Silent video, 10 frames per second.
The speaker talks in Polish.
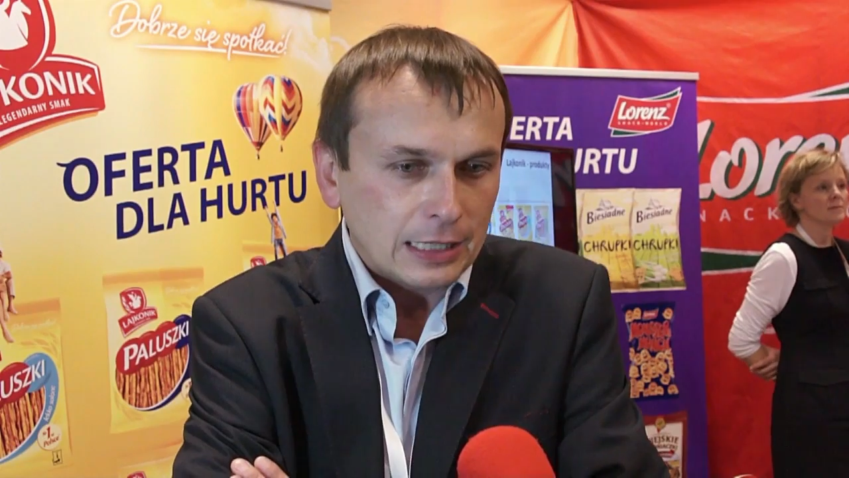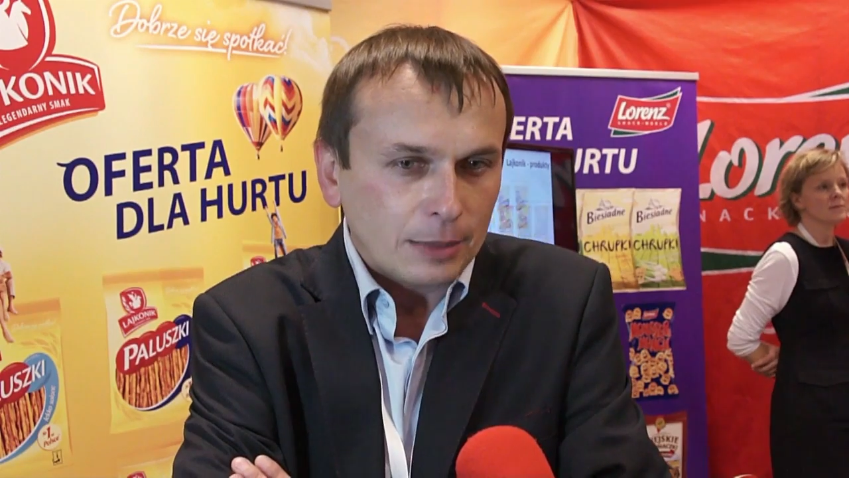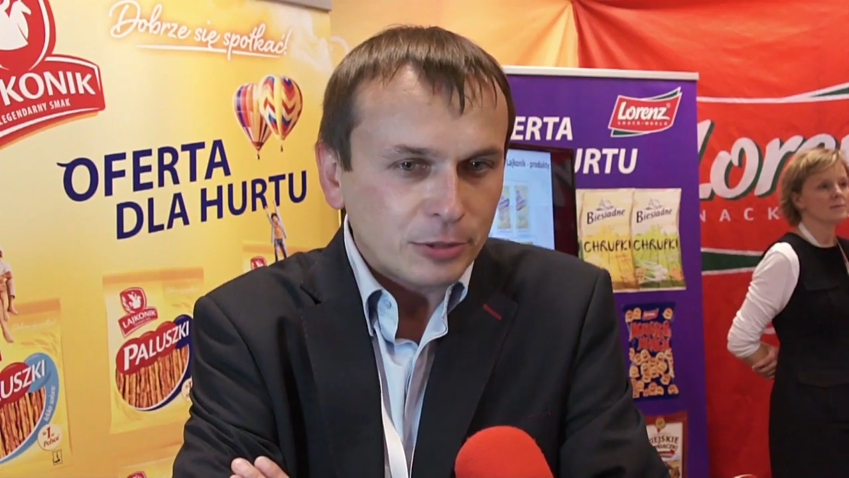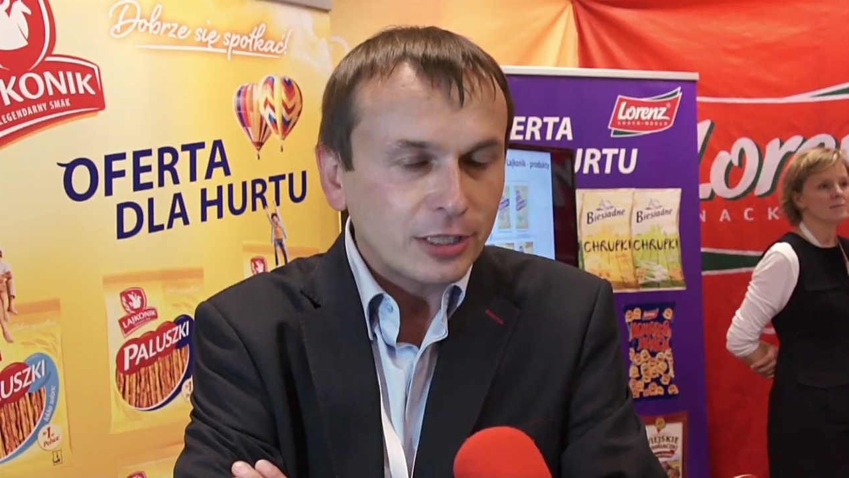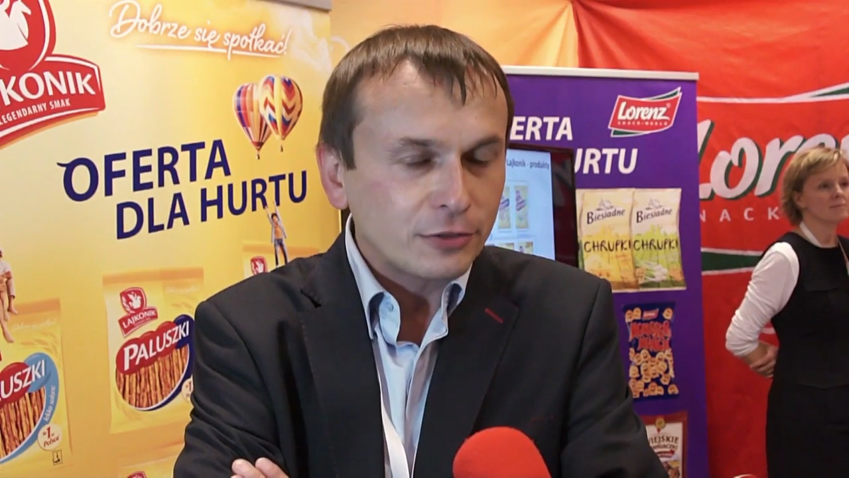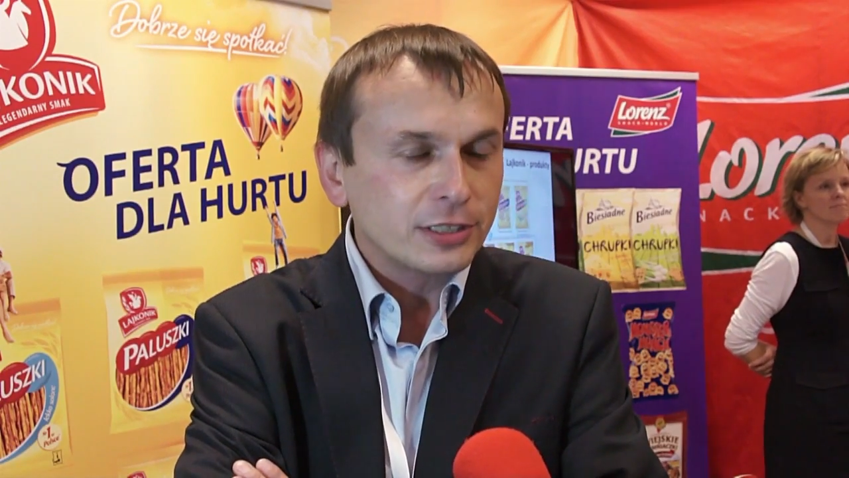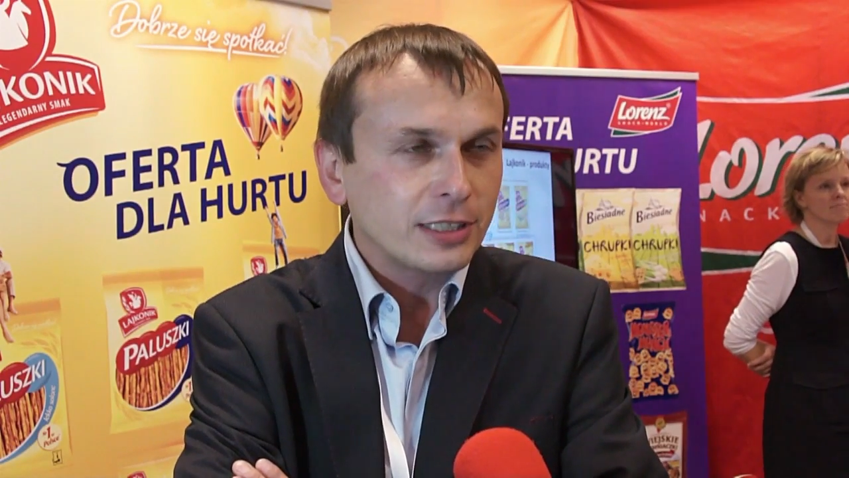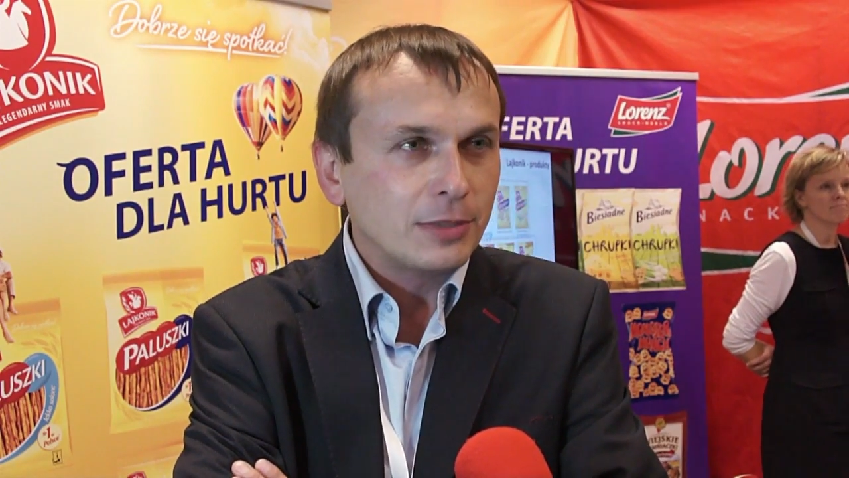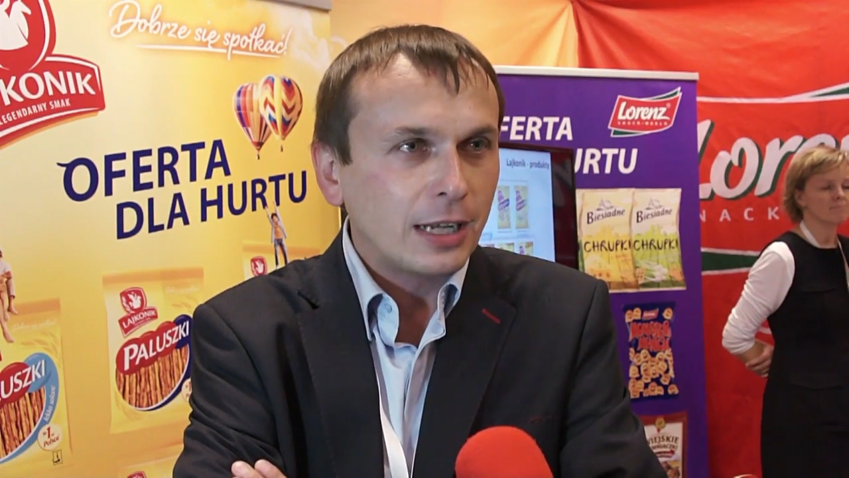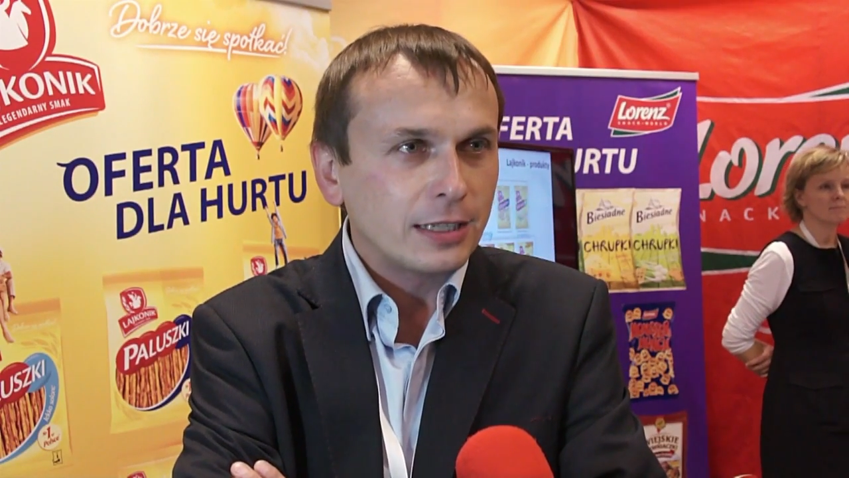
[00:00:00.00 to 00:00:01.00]
No, a przede
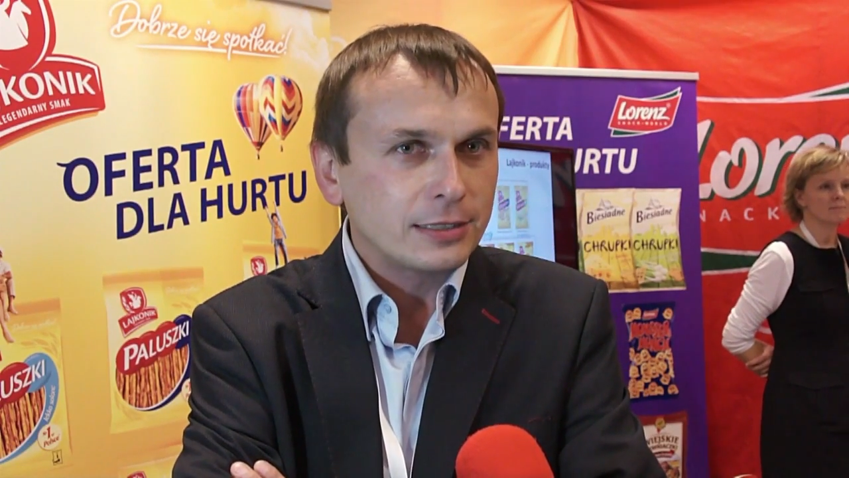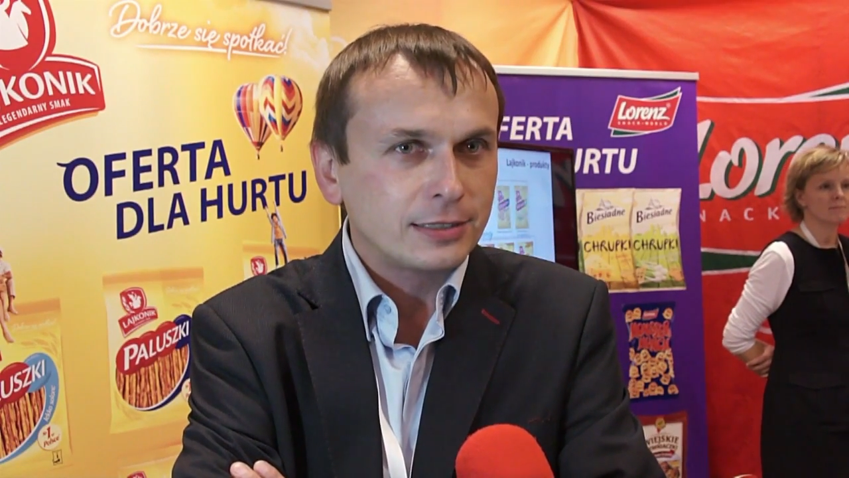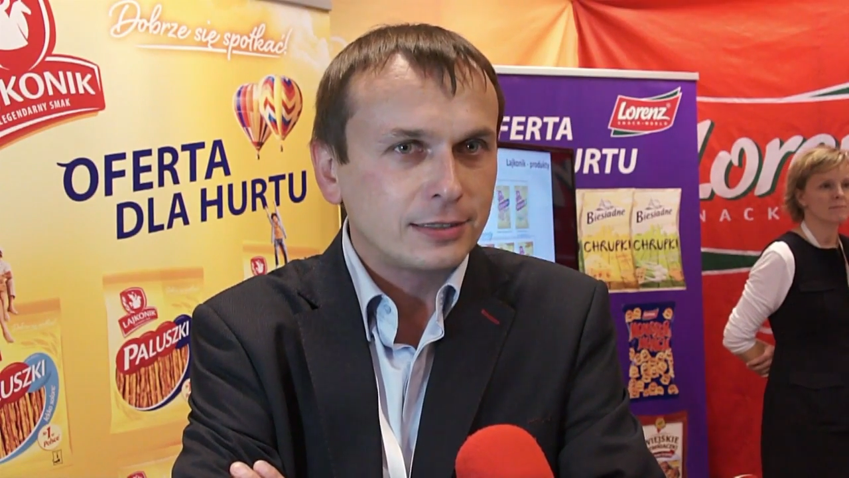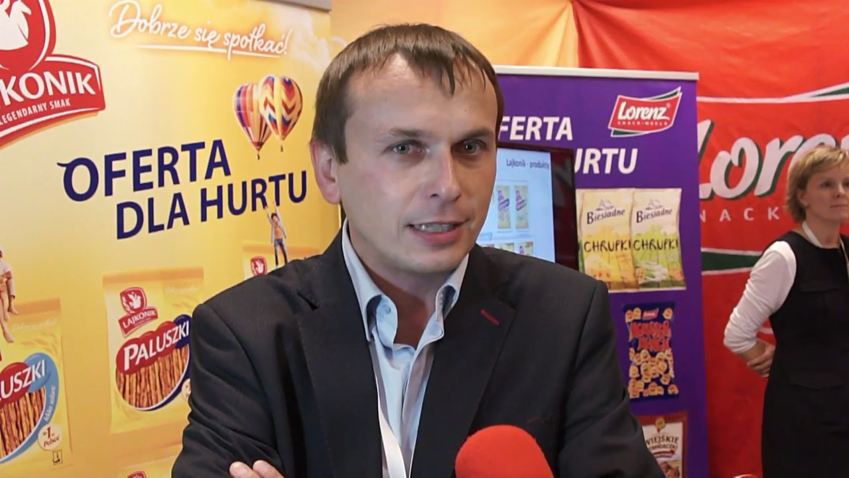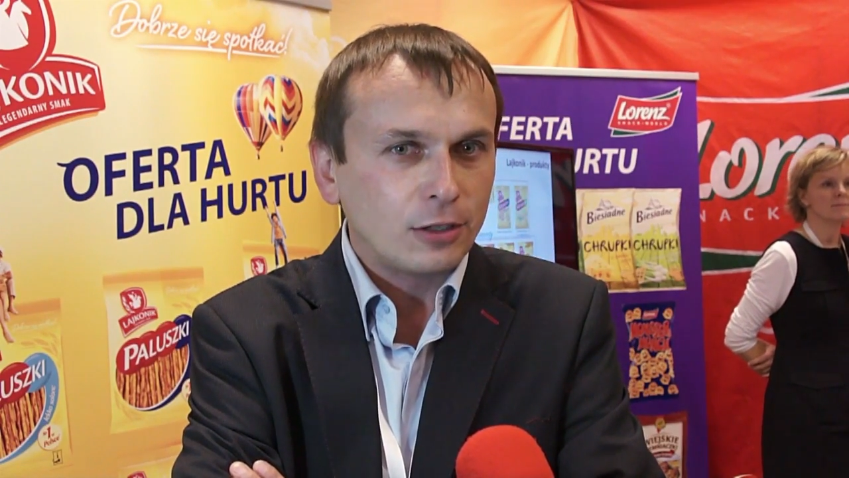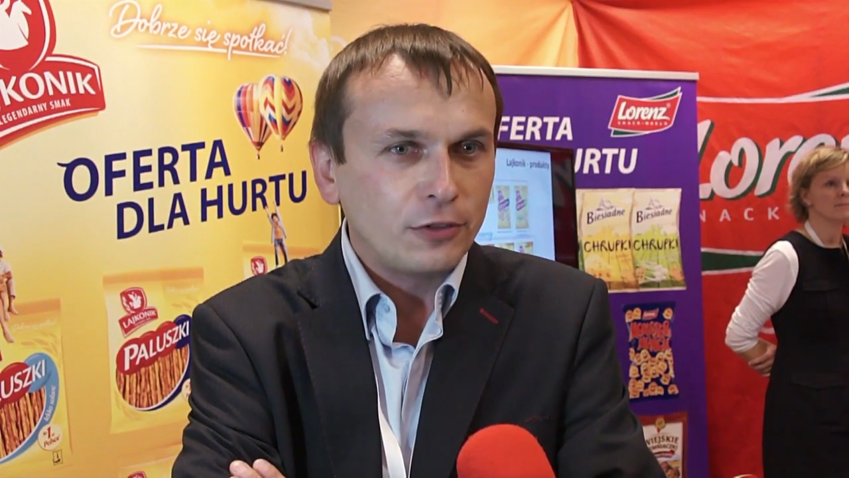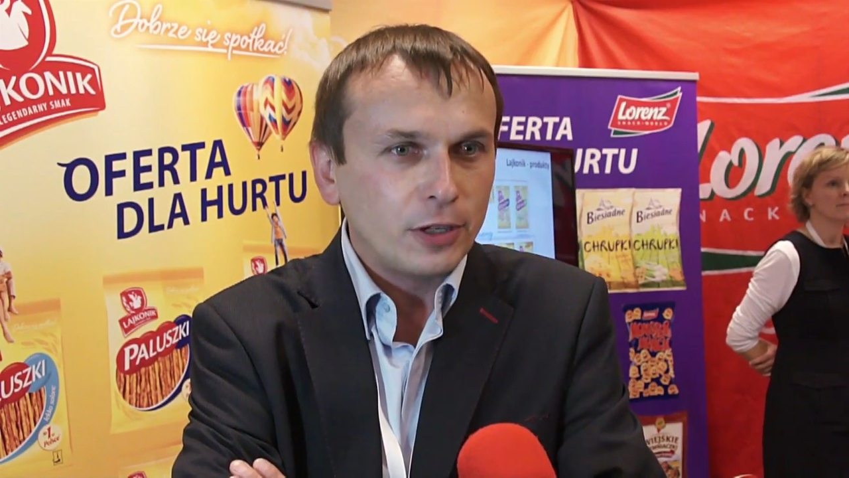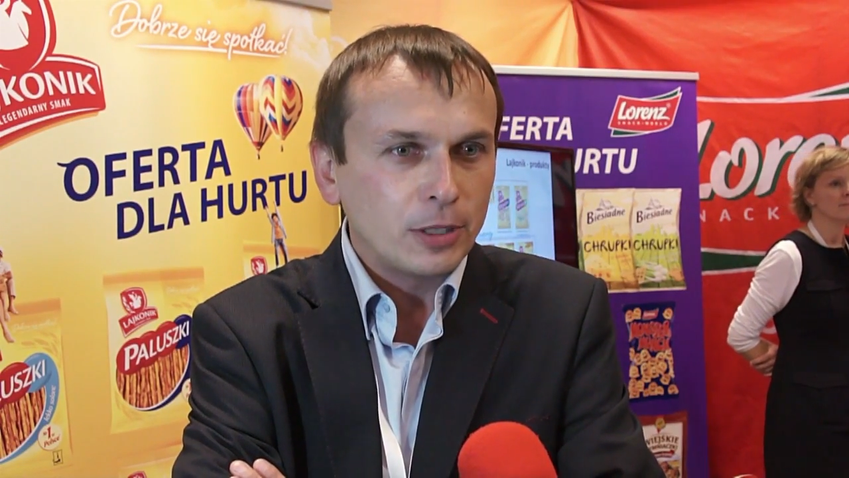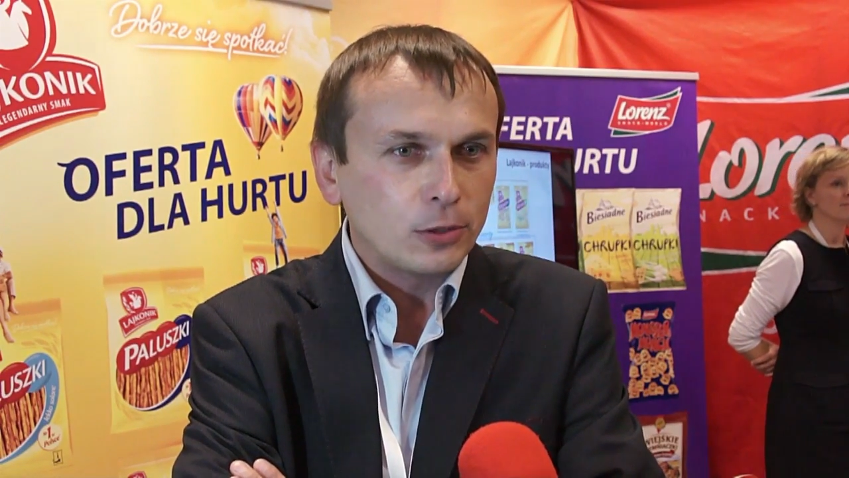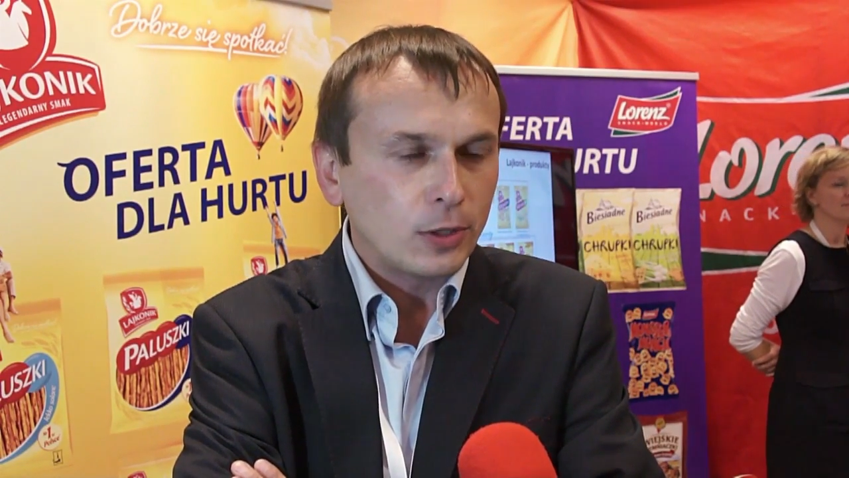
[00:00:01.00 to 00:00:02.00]
wszystkim dla nas, jako firmy,